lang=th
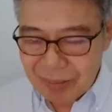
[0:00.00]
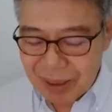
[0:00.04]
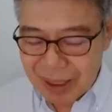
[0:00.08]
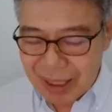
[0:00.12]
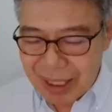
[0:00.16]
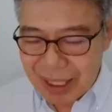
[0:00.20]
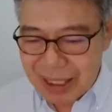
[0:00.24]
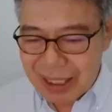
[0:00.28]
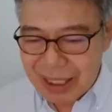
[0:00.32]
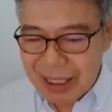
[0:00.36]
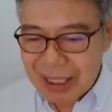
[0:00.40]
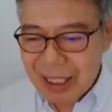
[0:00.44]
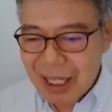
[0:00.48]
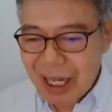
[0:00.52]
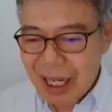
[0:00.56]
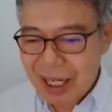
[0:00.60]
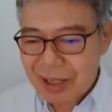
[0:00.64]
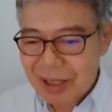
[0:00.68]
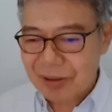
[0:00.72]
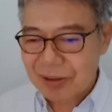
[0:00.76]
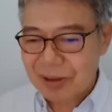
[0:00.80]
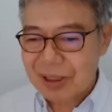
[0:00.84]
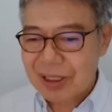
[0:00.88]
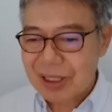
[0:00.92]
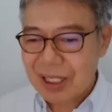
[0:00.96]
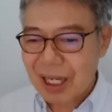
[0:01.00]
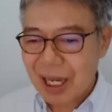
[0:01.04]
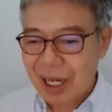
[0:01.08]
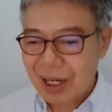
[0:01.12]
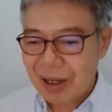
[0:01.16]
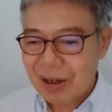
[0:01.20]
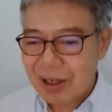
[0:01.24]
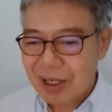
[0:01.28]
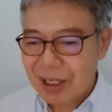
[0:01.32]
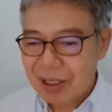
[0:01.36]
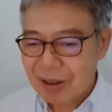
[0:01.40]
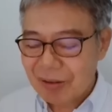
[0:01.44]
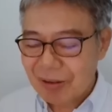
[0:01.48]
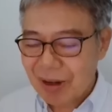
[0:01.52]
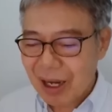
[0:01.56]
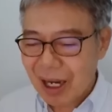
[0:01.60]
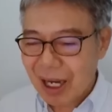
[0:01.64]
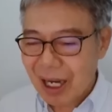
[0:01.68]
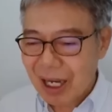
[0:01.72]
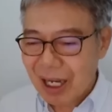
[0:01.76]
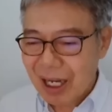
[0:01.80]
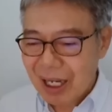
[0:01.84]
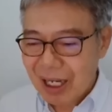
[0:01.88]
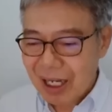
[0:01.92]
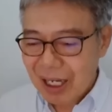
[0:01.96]
ประเด็นที่น่าสนใจก็คือว่า
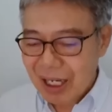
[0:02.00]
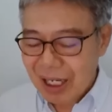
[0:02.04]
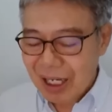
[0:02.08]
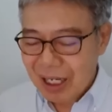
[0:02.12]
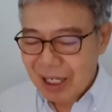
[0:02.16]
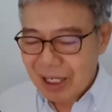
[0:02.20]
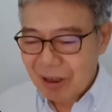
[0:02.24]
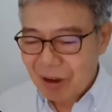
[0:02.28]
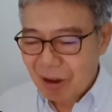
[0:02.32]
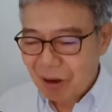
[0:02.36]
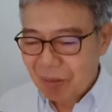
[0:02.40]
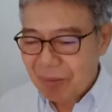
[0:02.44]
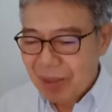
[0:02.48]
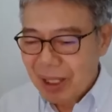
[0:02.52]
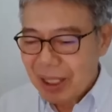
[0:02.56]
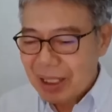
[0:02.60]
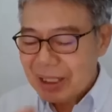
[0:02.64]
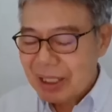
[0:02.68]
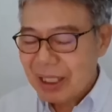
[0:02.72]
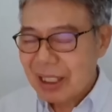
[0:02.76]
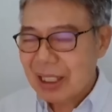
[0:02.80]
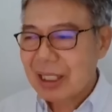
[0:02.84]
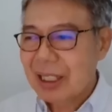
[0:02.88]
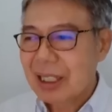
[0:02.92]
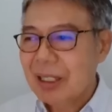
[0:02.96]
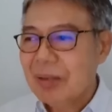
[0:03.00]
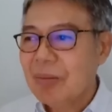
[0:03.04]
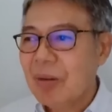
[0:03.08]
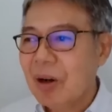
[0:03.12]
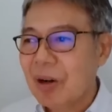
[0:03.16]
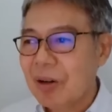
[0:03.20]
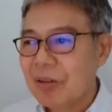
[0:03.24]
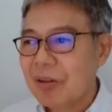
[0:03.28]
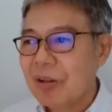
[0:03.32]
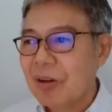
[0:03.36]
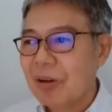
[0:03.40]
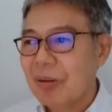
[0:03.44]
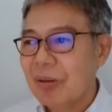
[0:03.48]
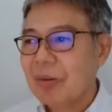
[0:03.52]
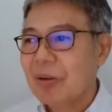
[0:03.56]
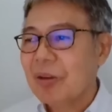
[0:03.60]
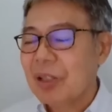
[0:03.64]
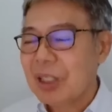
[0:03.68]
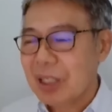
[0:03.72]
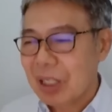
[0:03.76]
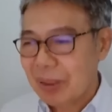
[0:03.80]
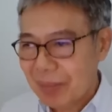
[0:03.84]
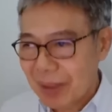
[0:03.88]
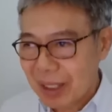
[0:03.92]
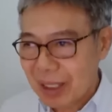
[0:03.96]
ดอกเบี้ยจริงที่เหมาะสมค
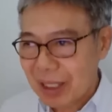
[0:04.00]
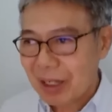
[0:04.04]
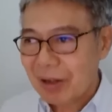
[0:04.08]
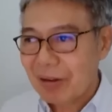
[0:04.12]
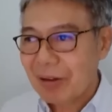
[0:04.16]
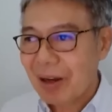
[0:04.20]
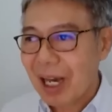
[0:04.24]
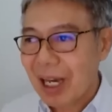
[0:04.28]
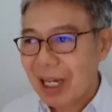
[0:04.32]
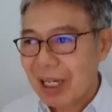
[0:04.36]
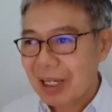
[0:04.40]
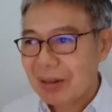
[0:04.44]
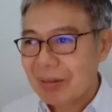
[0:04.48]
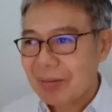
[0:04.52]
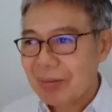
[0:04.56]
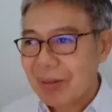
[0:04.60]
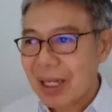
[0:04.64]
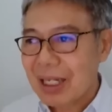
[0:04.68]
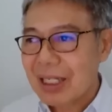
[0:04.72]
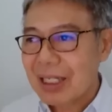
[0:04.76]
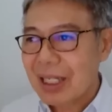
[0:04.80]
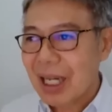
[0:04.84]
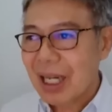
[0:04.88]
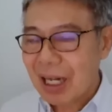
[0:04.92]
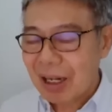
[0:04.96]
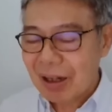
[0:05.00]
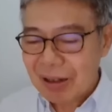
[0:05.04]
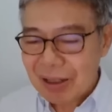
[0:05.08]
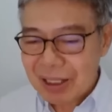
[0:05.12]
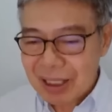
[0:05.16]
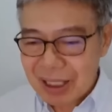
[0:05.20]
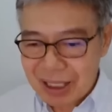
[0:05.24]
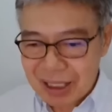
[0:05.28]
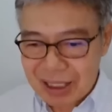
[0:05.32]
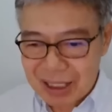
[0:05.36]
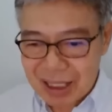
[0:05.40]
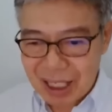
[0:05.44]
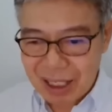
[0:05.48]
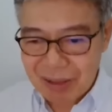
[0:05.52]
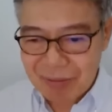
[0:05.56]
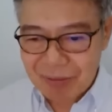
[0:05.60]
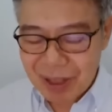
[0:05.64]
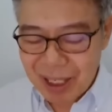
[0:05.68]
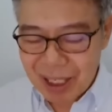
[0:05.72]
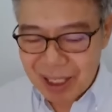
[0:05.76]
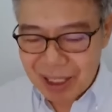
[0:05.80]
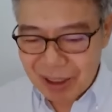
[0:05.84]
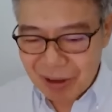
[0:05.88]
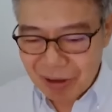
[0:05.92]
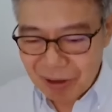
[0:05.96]
วรจะเป็นเท่าไหร่แบงก์ชาติเขายืนยัน
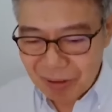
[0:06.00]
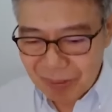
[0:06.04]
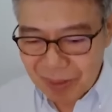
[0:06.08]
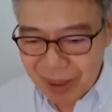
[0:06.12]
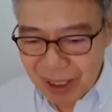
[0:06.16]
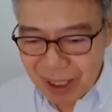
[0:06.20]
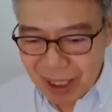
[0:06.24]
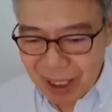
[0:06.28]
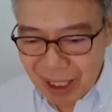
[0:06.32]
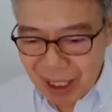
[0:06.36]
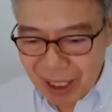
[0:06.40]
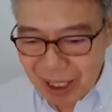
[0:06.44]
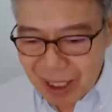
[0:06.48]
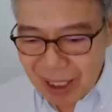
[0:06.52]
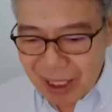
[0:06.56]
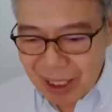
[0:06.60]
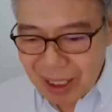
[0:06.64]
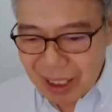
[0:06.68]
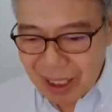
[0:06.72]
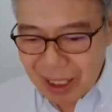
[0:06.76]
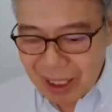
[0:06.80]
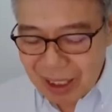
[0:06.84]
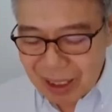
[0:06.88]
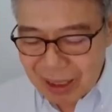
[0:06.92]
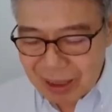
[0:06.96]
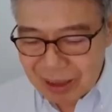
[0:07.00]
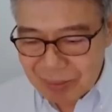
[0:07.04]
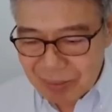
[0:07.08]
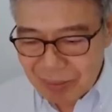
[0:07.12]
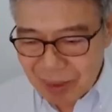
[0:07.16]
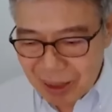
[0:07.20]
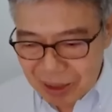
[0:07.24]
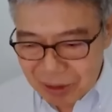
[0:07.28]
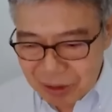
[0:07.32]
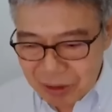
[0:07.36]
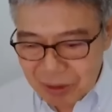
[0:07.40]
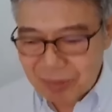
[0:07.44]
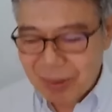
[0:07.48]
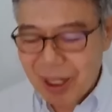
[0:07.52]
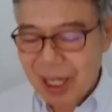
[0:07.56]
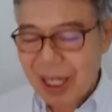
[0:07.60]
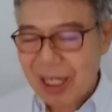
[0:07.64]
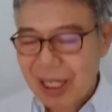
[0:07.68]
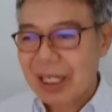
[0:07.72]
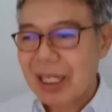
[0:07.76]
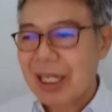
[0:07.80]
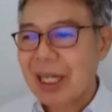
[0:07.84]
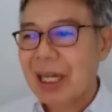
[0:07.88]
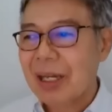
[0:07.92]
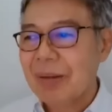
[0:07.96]
ว่าดอกเบี้ยปัจจุบั
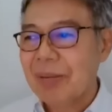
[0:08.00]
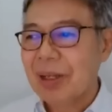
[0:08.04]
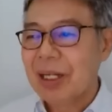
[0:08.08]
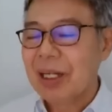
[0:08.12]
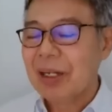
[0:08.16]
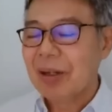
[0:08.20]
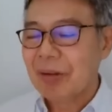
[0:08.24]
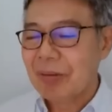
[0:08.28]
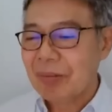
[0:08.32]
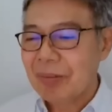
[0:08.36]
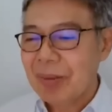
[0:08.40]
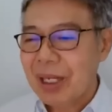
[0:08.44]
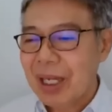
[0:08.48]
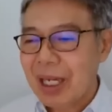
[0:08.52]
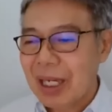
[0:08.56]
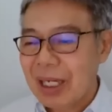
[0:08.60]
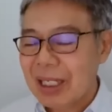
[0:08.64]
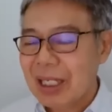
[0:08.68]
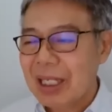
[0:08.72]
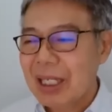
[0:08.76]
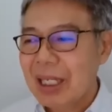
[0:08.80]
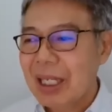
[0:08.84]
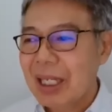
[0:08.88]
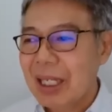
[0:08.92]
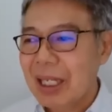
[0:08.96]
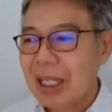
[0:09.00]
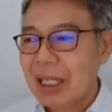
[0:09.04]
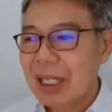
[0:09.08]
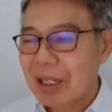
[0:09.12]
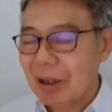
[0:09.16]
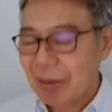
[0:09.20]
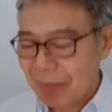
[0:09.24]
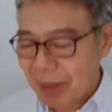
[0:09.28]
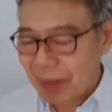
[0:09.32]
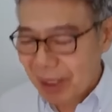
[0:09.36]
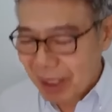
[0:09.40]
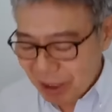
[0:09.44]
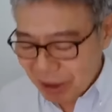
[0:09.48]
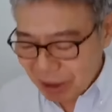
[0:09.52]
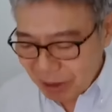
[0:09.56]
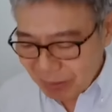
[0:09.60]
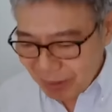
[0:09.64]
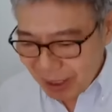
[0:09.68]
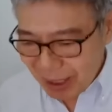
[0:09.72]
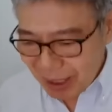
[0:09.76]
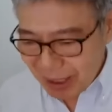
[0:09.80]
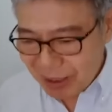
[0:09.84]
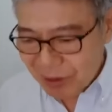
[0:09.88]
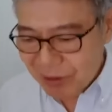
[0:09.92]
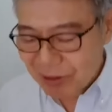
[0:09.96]
นเนี่ยเป็นดอกเบี้ยที่ดอกเบี้ยนโย
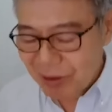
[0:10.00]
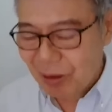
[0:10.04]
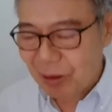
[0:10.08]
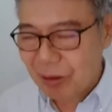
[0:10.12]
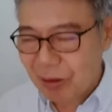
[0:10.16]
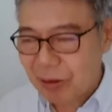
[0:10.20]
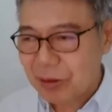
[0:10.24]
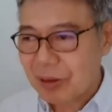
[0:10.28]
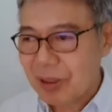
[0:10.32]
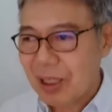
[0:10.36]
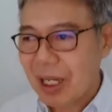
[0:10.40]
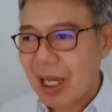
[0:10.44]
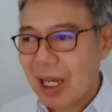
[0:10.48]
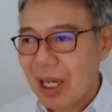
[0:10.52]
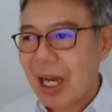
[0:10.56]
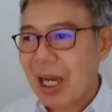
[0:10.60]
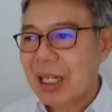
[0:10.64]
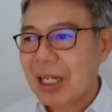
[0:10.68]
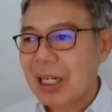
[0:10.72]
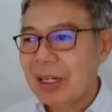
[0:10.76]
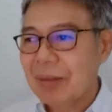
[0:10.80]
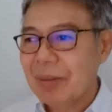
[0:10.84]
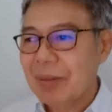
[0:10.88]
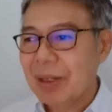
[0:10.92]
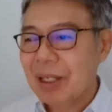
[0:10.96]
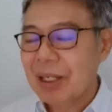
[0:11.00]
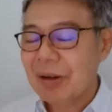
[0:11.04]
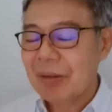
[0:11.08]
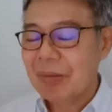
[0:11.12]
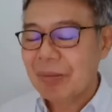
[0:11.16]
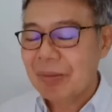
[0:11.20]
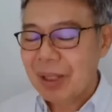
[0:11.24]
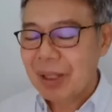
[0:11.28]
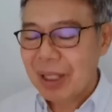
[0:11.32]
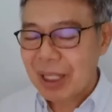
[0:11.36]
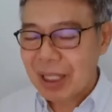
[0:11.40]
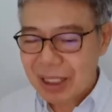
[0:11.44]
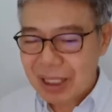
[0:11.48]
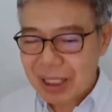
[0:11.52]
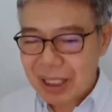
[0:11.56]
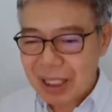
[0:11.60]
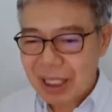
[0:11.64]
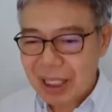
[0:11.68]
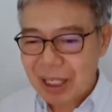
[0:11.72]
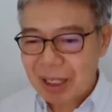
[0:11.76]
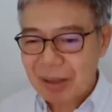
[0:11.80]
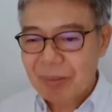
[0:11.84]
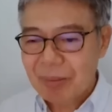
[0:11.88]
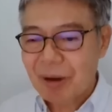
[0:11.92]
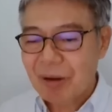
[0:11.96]
บายที่ สองจุดห้า เนี่ยเป็นดอกเบี้ยที่
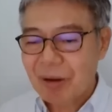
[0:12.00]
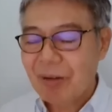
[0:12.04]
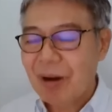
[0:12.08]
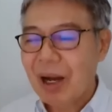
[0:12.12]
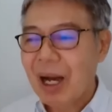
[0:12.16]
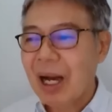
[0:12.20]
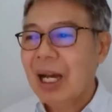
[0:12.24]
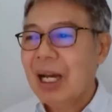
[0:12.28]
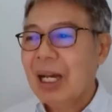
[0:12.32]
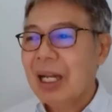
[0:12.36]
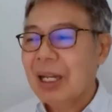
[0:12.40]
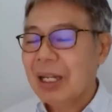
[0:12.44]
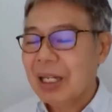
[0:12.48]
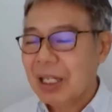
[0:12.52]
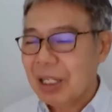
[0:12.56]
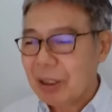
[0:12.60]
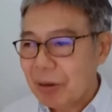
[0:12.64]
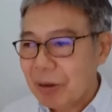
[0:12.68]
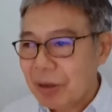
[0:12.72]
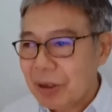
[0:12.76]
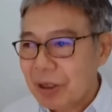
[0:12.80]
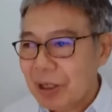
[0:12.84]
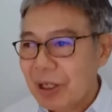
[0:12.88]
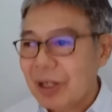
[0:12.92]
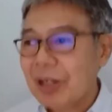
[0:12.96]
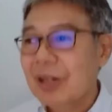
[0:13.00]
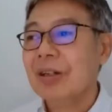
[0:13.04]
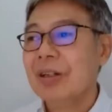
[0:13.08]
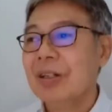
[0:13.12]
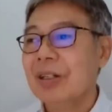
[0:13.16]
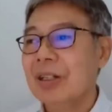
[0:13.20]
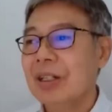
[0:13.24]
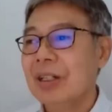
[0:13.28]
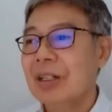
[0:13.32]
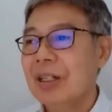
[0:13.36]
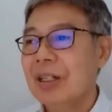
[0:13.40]
เขาบอกว่า neutral